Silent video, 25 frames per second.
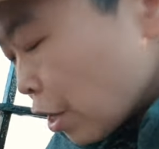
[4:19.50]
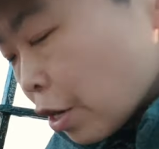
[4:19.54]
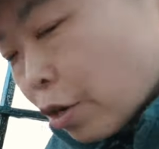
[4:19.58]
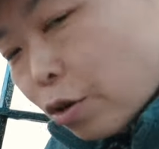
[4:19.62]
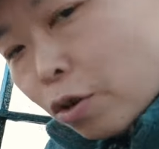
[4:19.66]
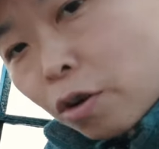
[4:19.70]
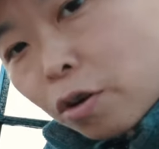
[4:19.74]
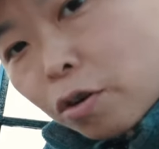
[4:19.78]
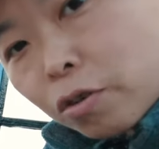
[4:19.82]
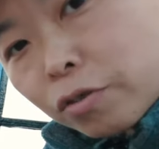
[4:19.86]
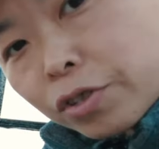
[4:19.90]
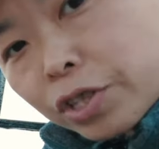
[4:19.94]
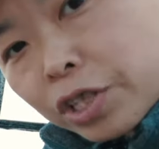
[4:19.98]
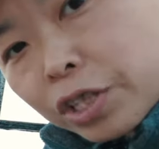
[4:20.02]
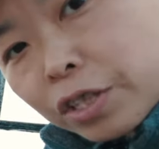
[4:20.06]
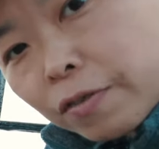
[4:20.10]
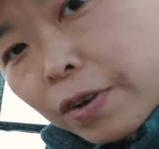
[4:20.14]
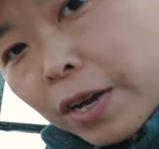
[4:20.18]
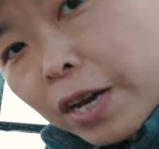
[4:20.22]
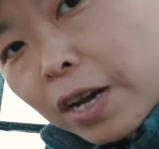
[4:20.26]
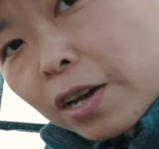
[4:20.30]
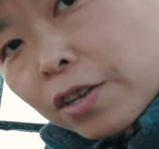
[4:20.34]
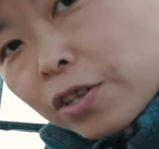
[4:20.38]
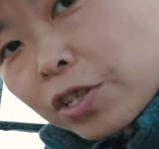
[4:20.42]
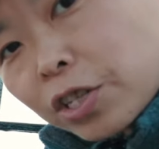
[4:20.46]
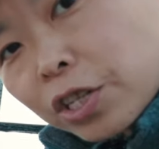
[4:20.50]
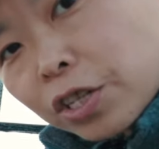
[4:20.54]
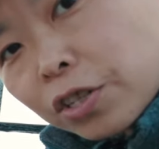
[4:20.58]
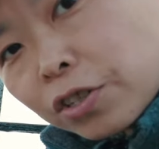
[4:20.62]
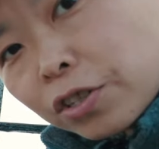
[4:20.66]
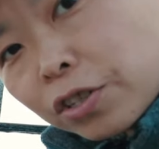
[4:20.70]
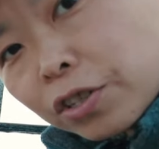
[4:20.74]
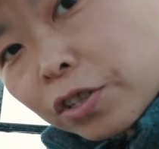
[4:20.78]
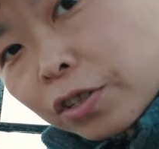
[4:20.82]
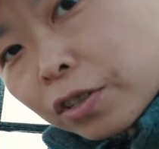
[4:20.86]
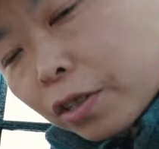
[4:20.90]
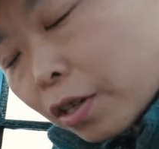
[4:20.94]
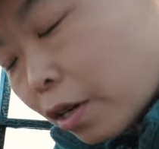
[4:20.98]
这种极为
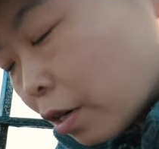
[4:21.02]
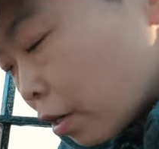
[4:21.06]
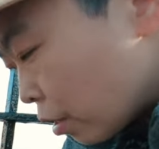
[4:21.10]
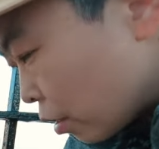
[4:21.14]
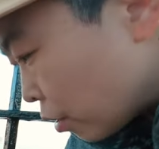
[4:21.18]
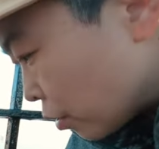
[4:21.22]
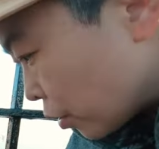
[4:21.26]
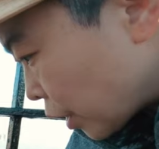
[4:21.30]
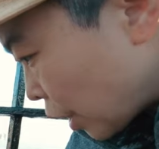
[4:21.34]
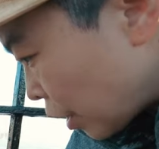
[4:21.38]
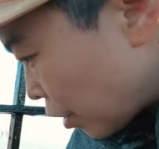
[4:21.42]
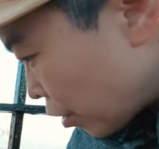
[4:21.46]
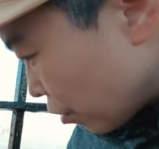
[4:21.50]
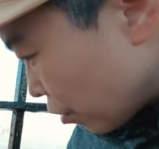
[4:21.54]
轻型的三